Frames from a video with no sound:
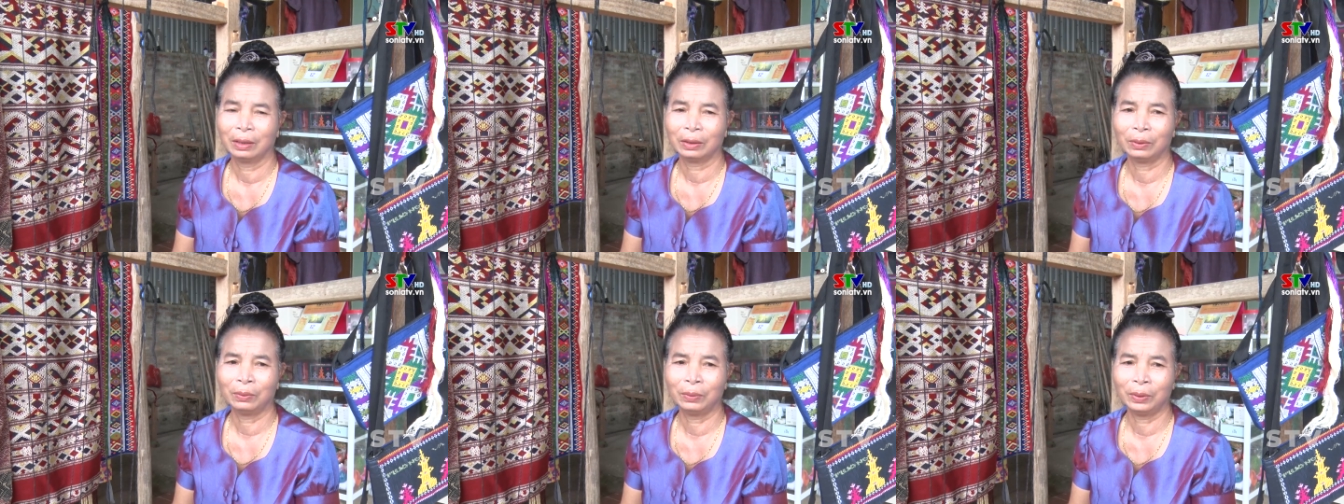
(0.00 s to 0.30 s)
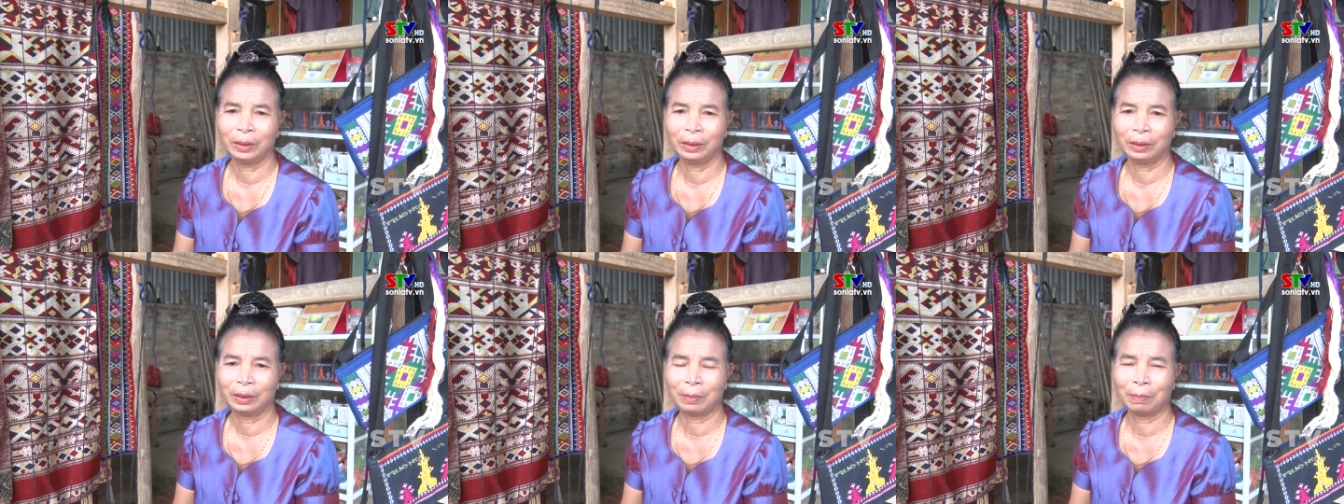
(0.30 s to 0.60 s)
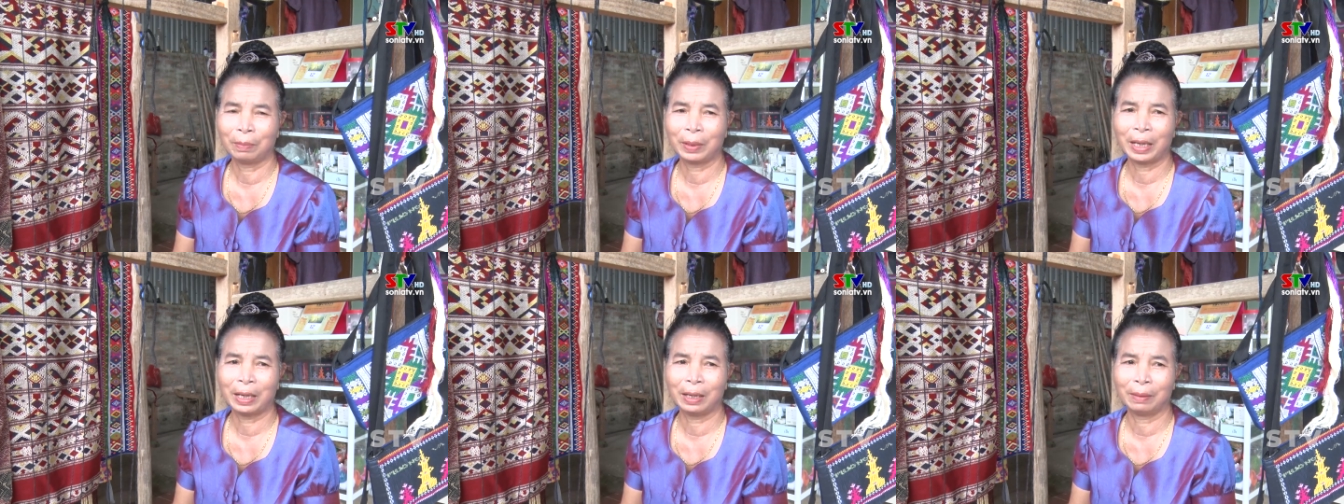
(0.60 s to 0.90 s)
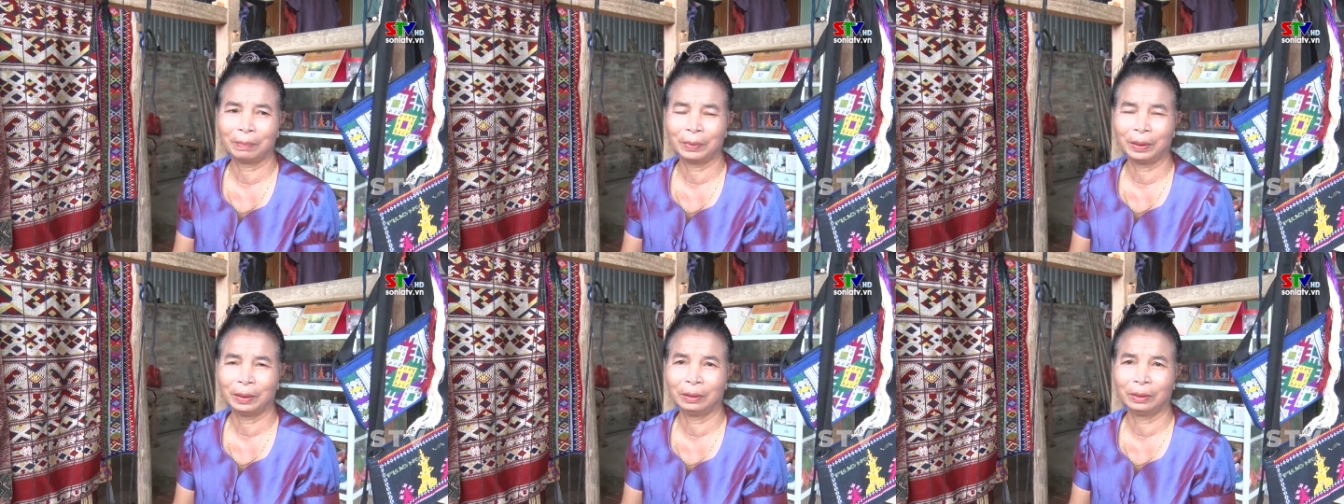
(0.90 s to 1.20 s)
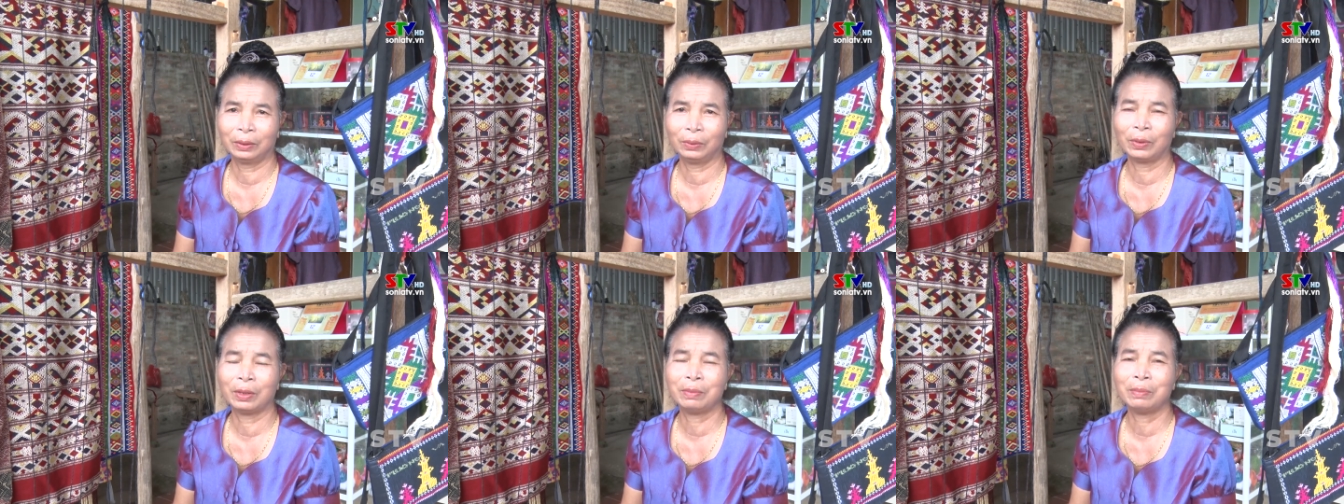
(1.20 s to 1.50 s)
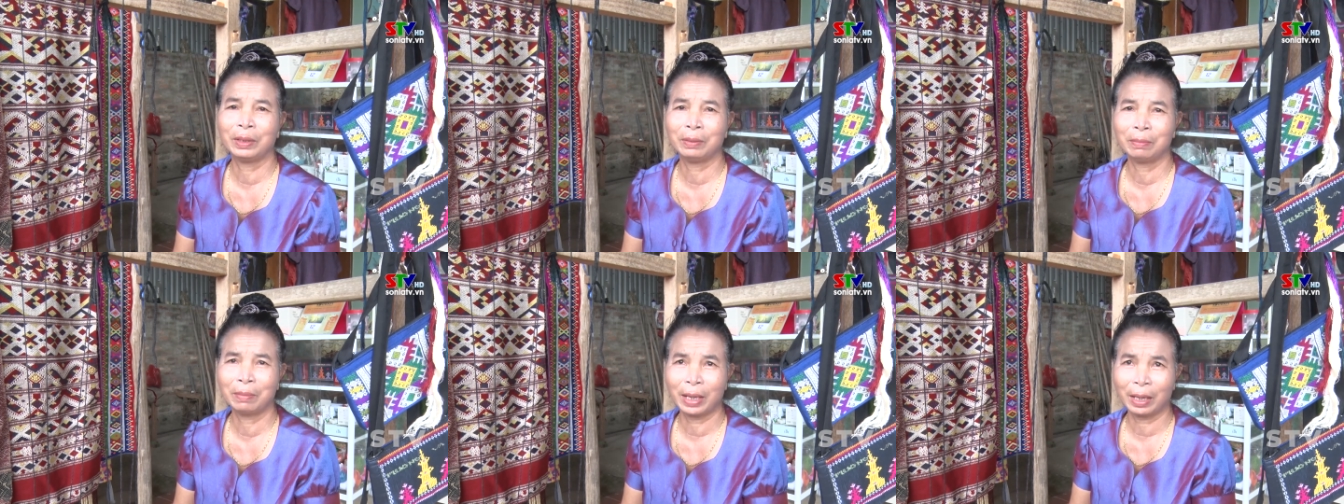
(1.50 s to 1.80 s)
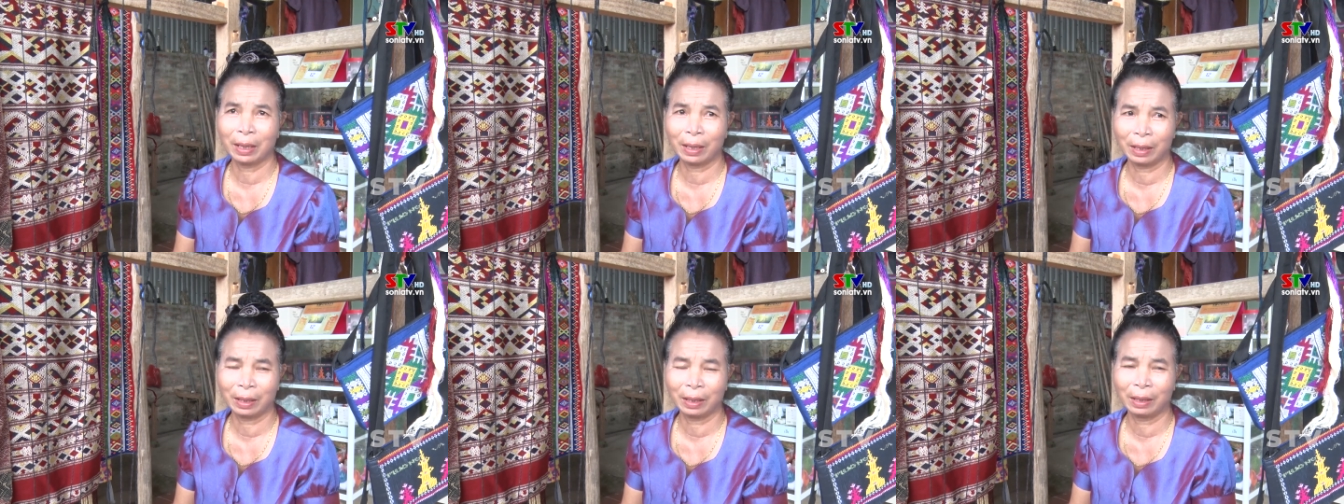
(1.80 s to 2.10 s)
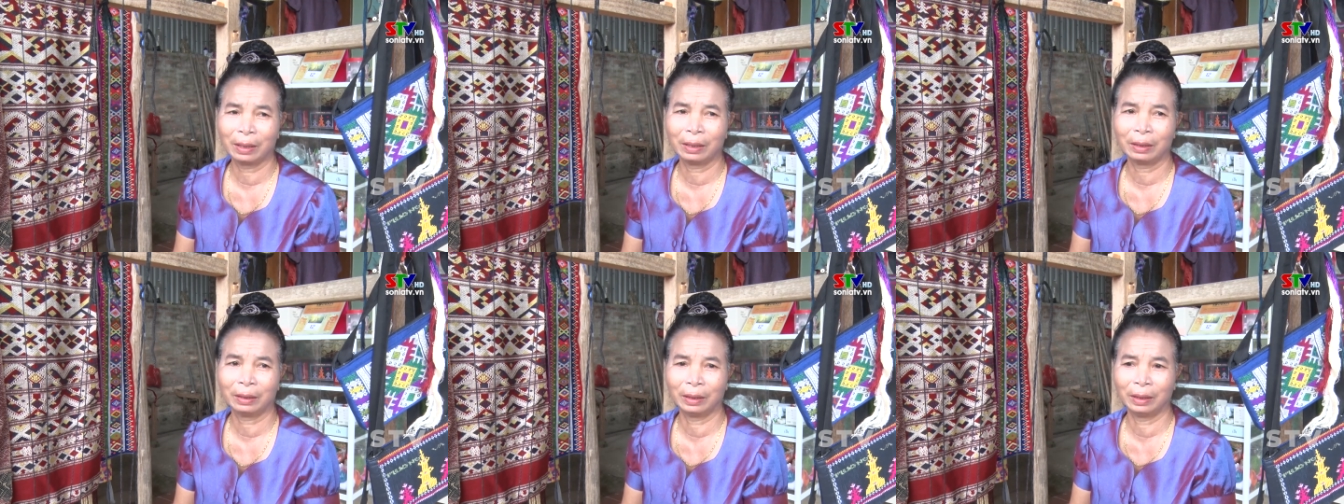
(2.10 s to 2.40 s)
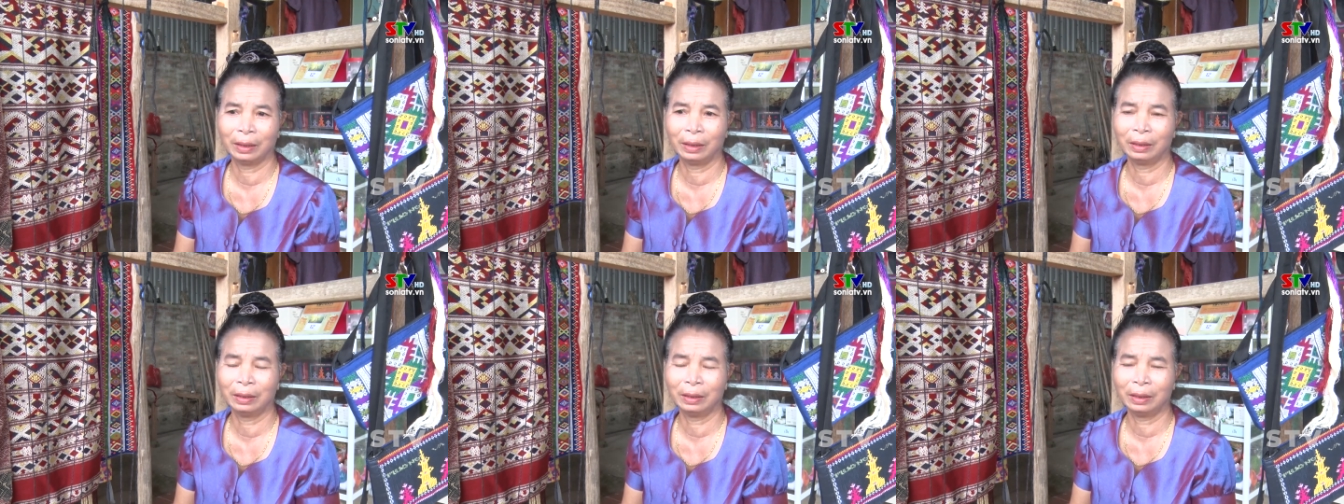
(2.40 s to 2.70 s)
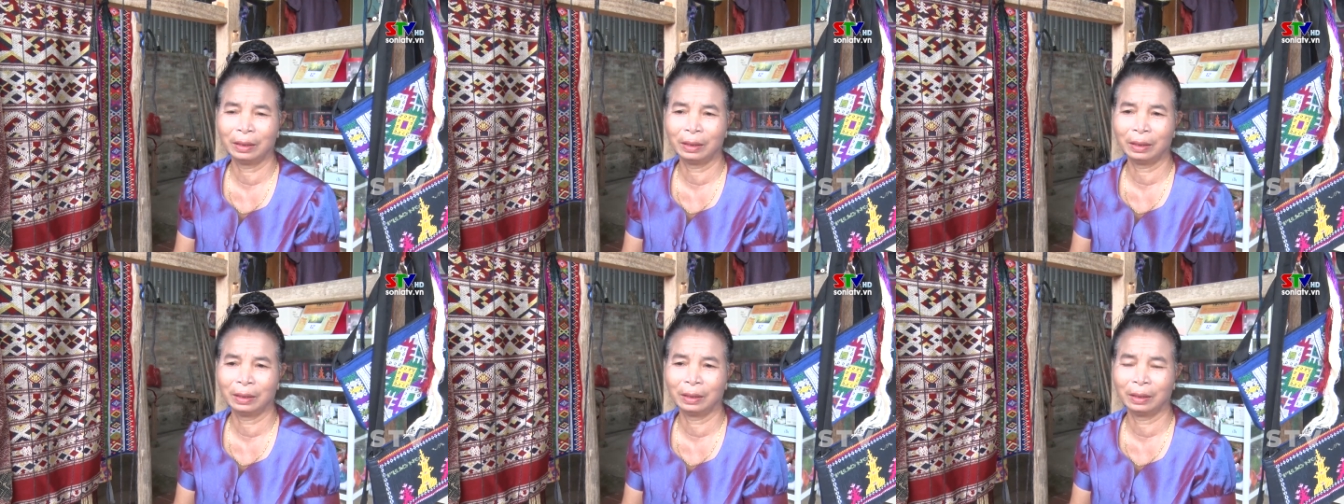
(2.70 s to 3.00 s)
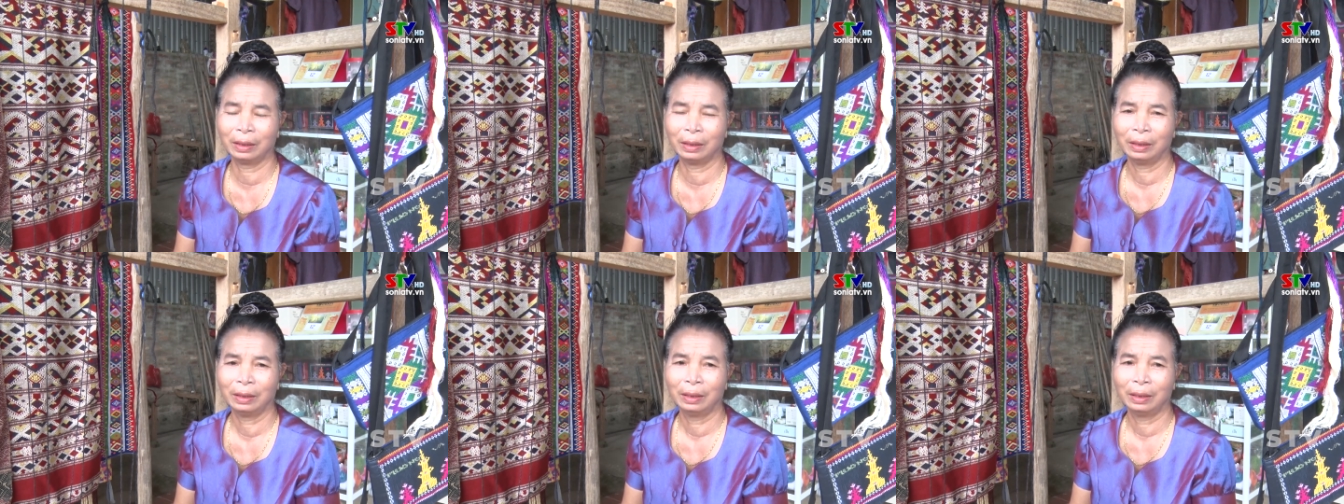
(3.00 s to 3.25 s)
tôi tập làm từ tuổi 13 đến à,